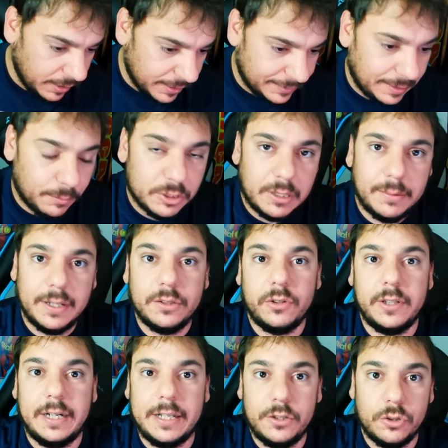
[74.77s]
Estamos
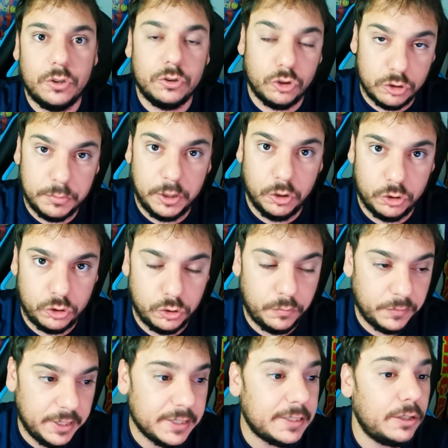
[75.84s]
hablando del año 2008
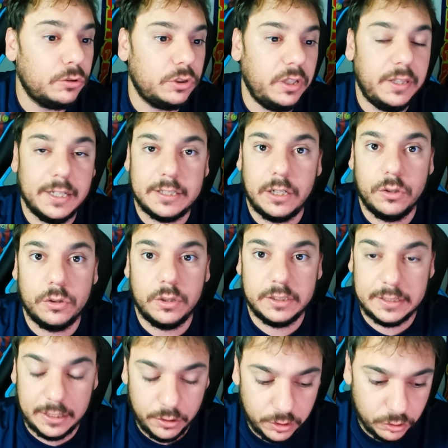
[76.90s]
y esta noticia salió,
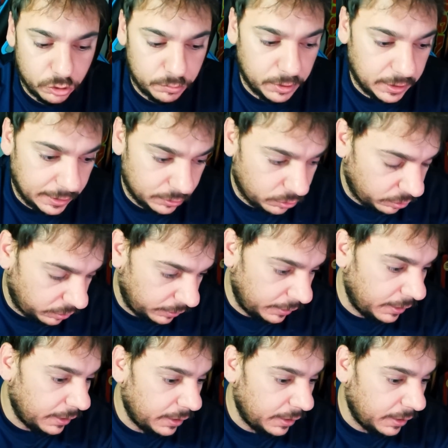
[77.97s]
salió en 2014.